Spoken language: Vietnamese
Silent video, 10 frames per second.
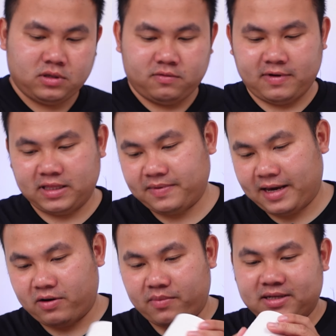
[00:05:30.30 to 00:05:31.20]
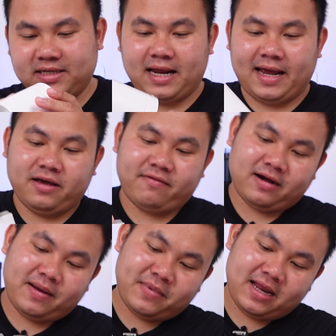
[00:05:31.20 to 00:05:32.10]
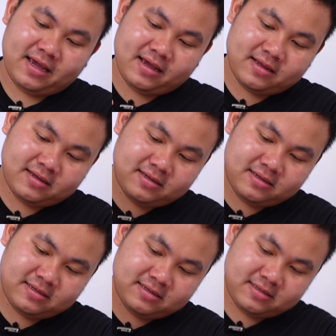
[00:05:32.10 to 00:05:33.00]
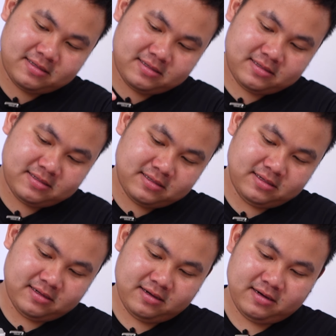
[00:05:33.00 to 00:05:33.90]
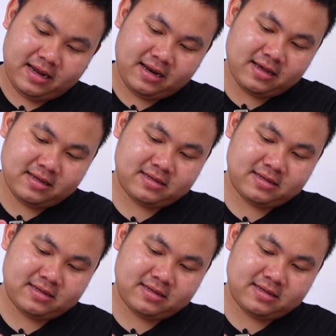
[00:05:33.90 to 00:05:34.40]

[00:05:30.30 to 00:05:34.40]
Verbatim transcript: Và tiếp theo là mình sẽ đậy cái phần nắp lại ha. Đó, đậy lại.